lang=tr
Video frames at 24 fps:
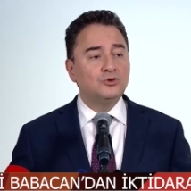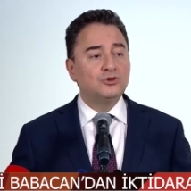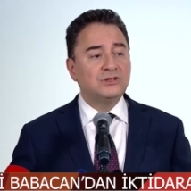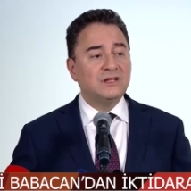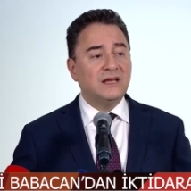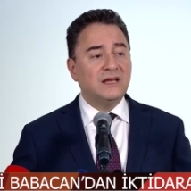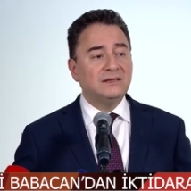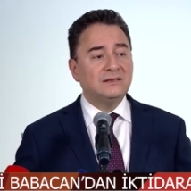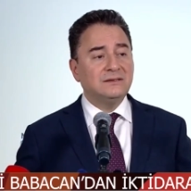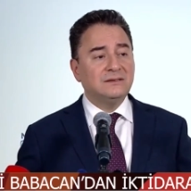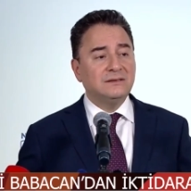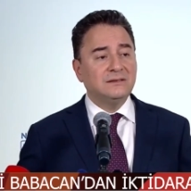Bu
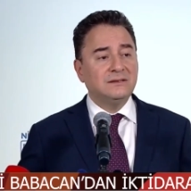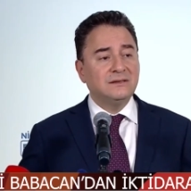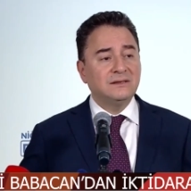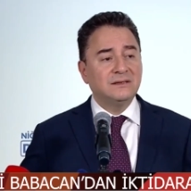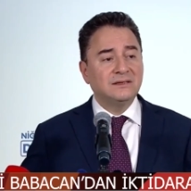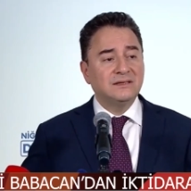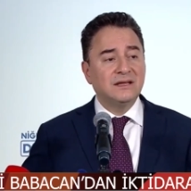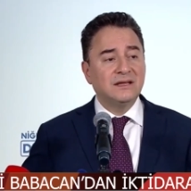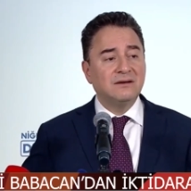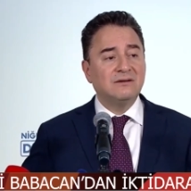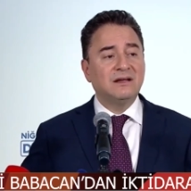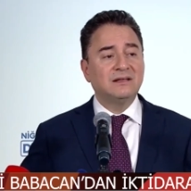yüzden
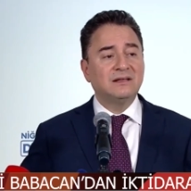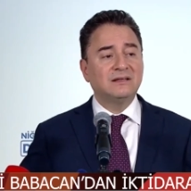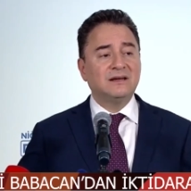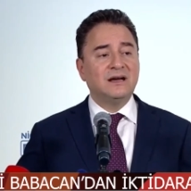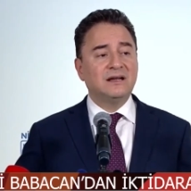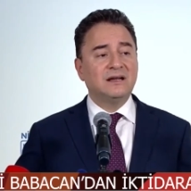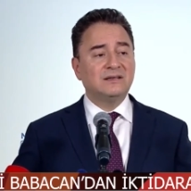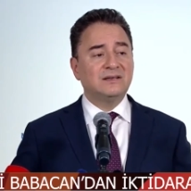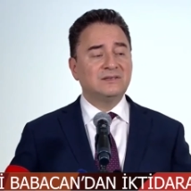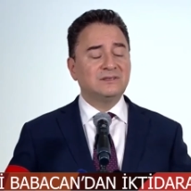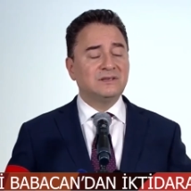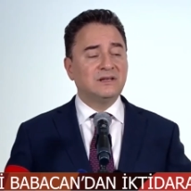
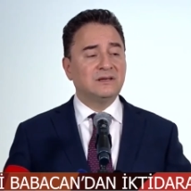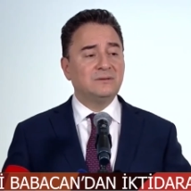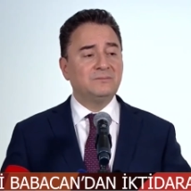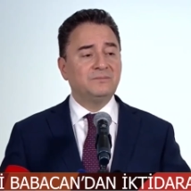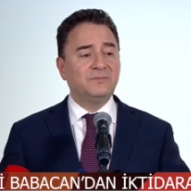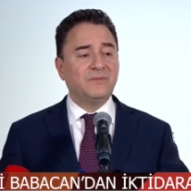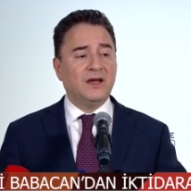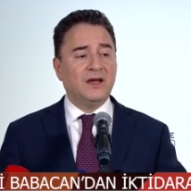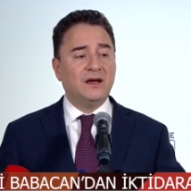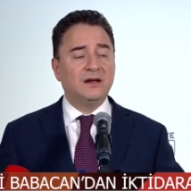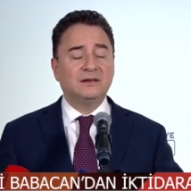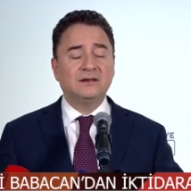devalı
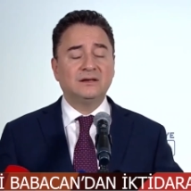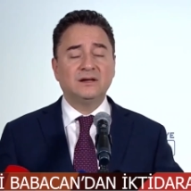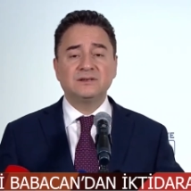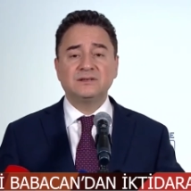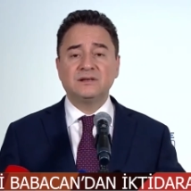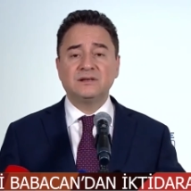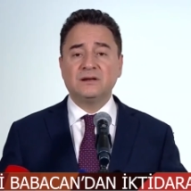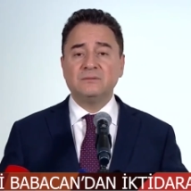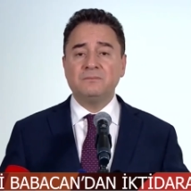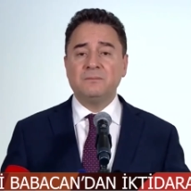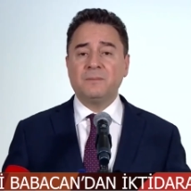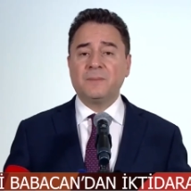kardeşlerim,
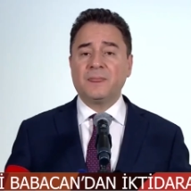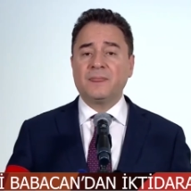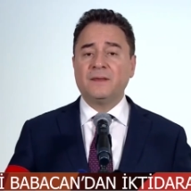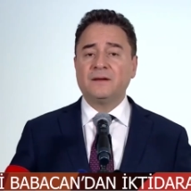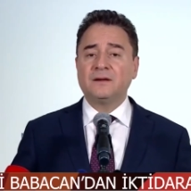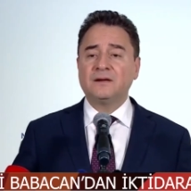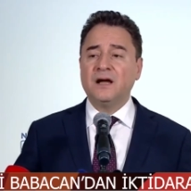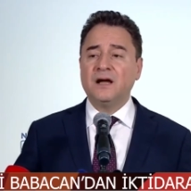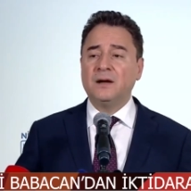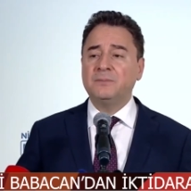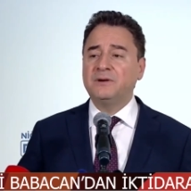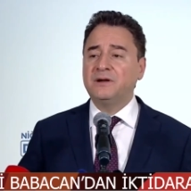arkadaşlarım
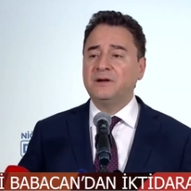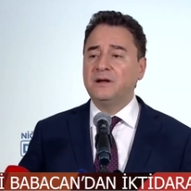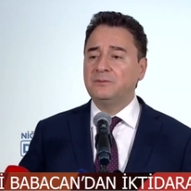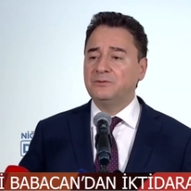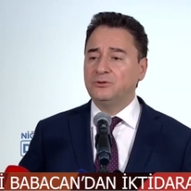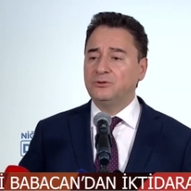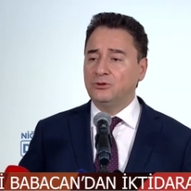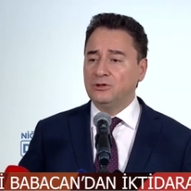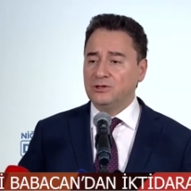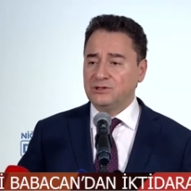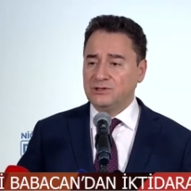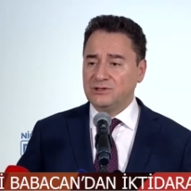kapı
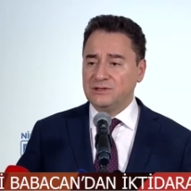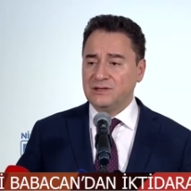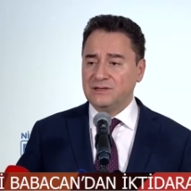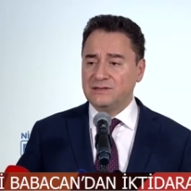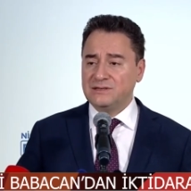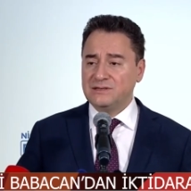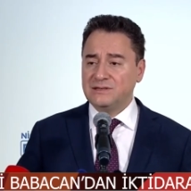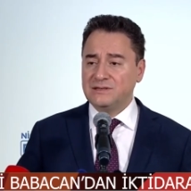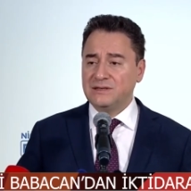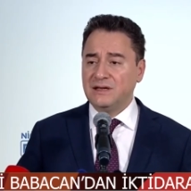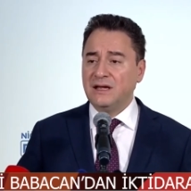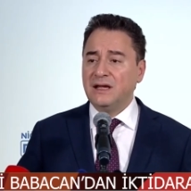kapı
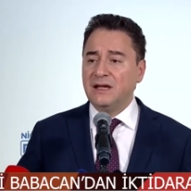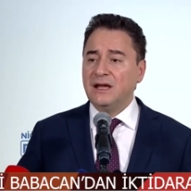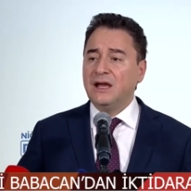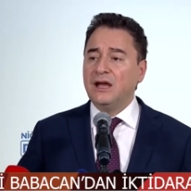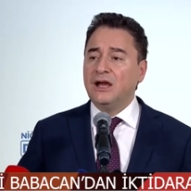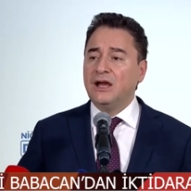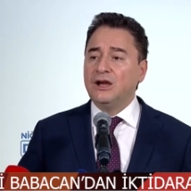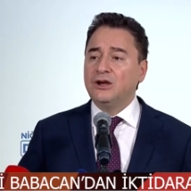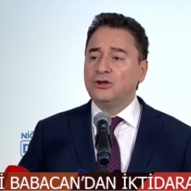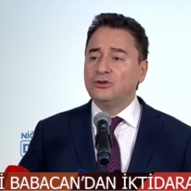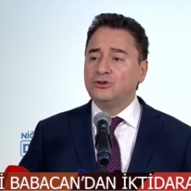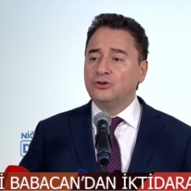dolaşacağız.
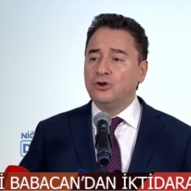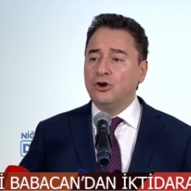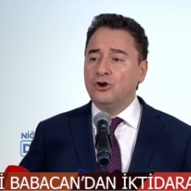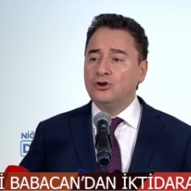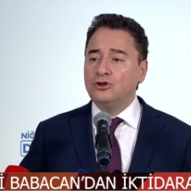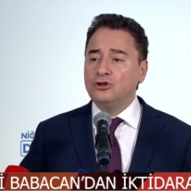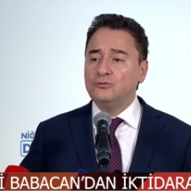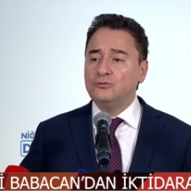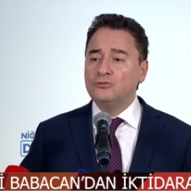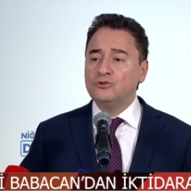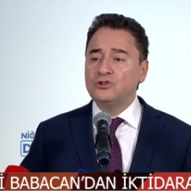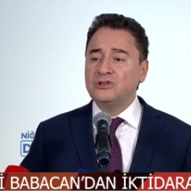
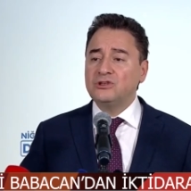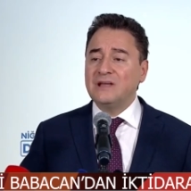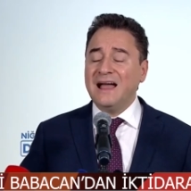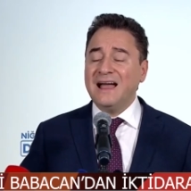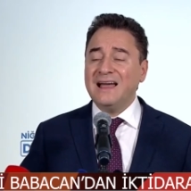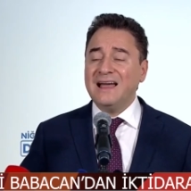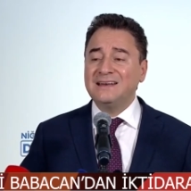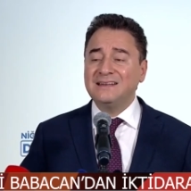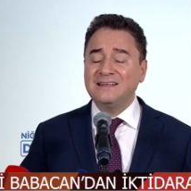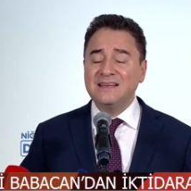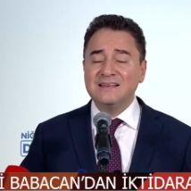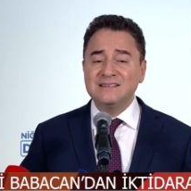Gördüğümüz
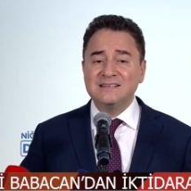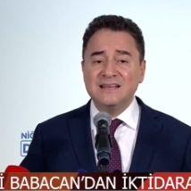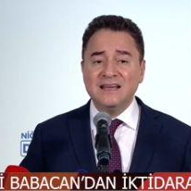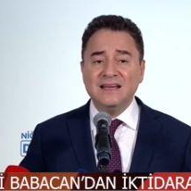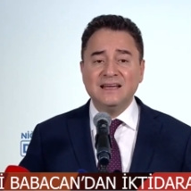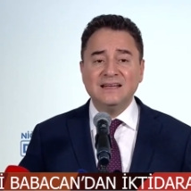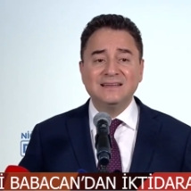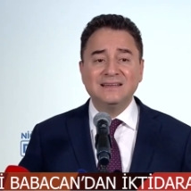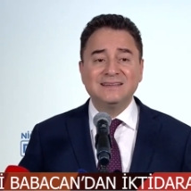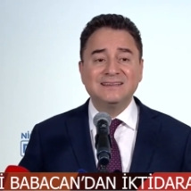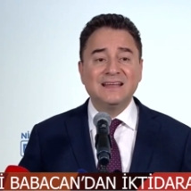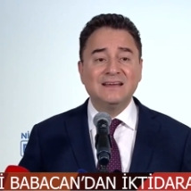
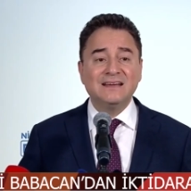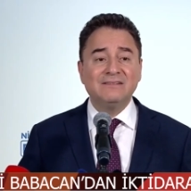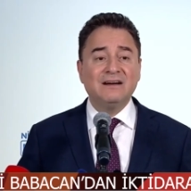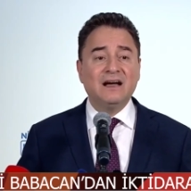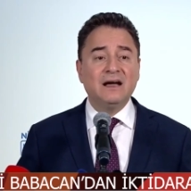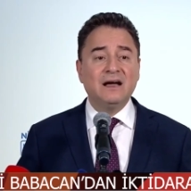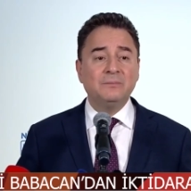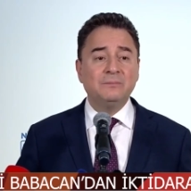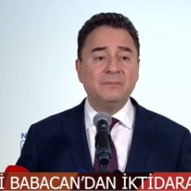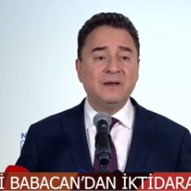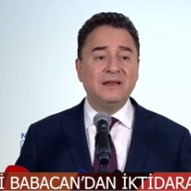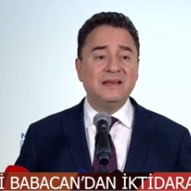herkese
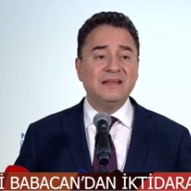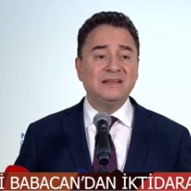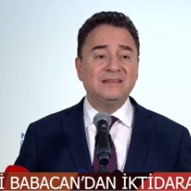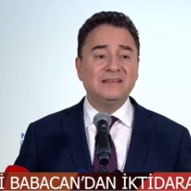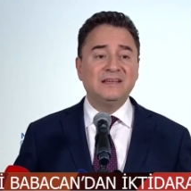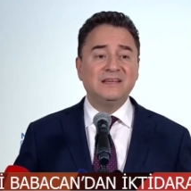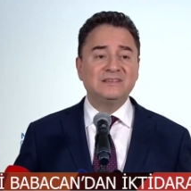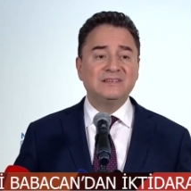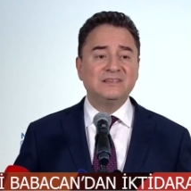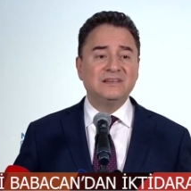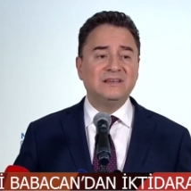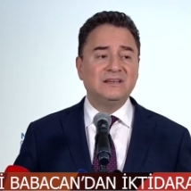deva
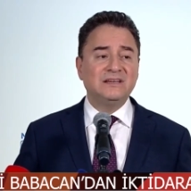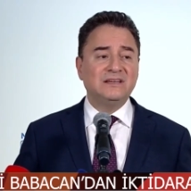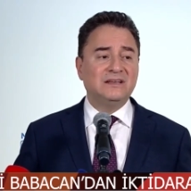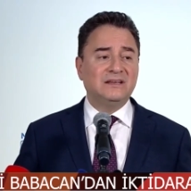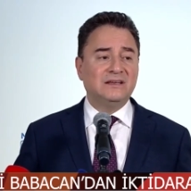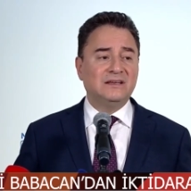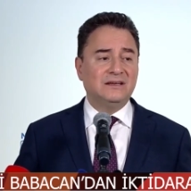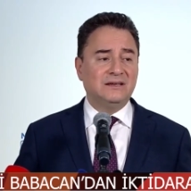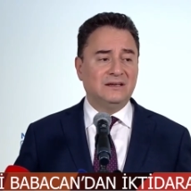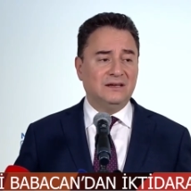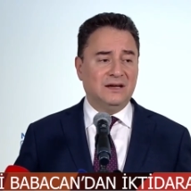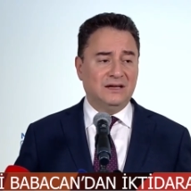
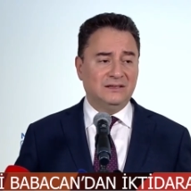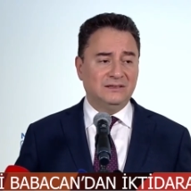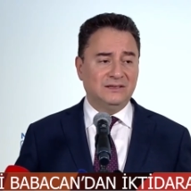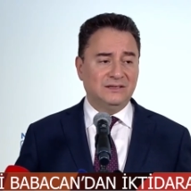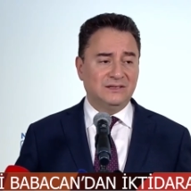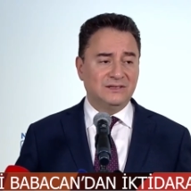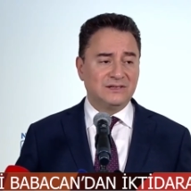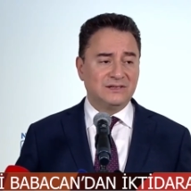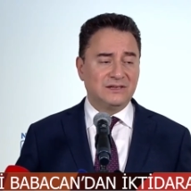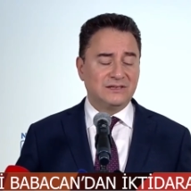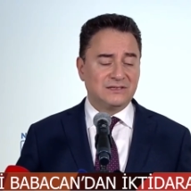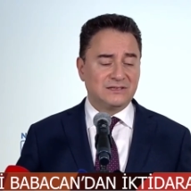belediyeciliğini
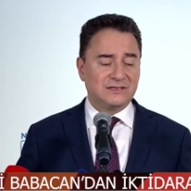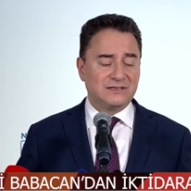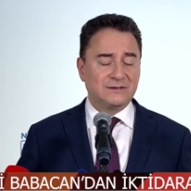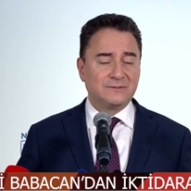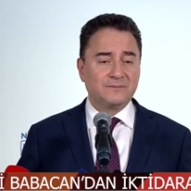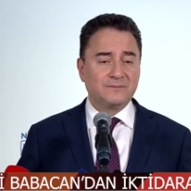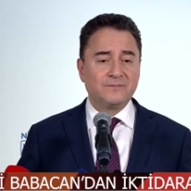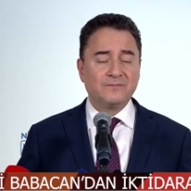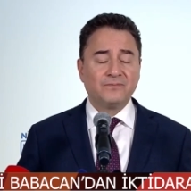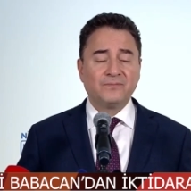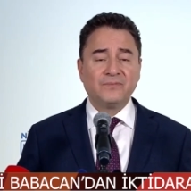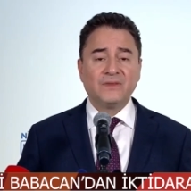
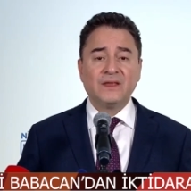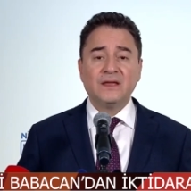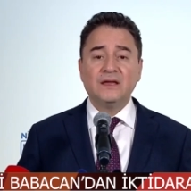anlatacağız.